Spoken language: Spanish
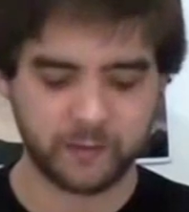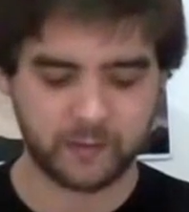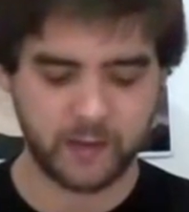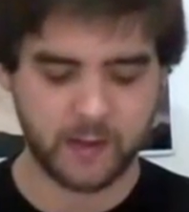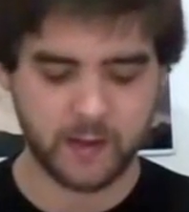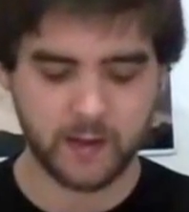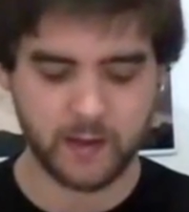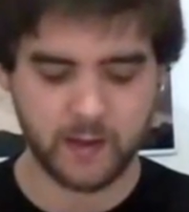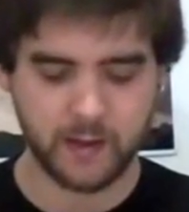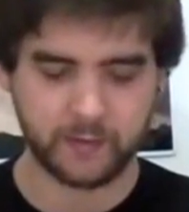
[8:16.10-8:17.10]
es
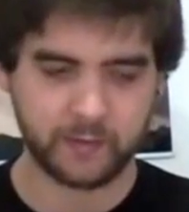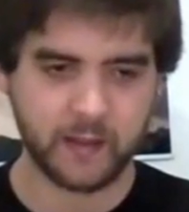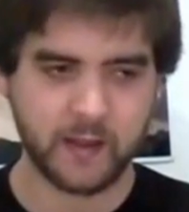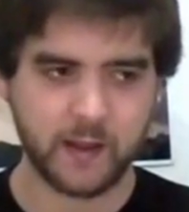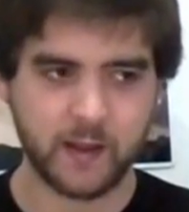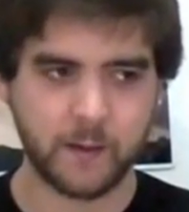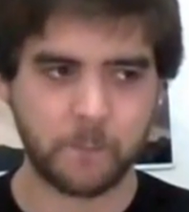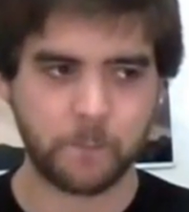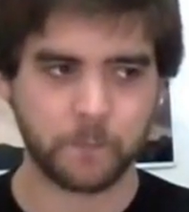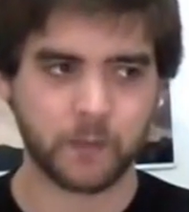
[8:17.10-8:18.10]
que
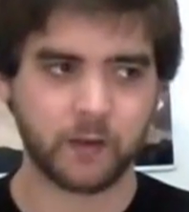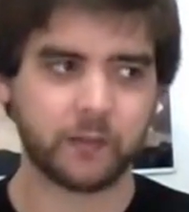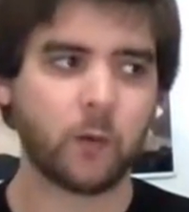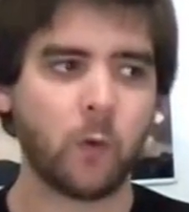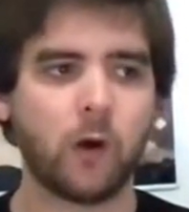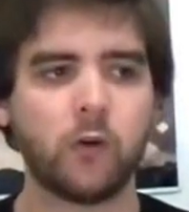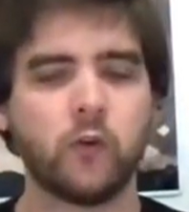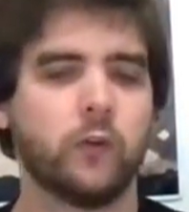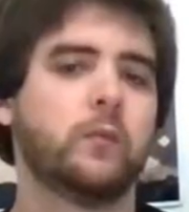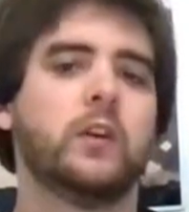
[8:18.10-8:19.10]
este, este
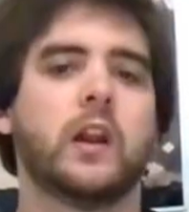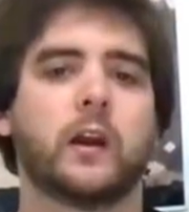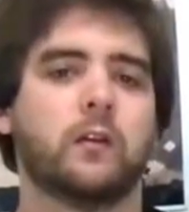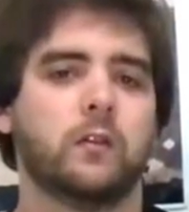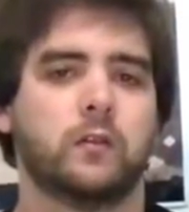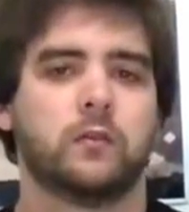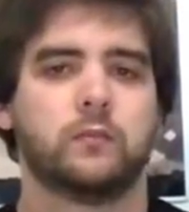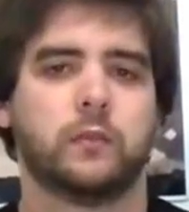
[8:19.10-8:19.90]
juego no es muy largo.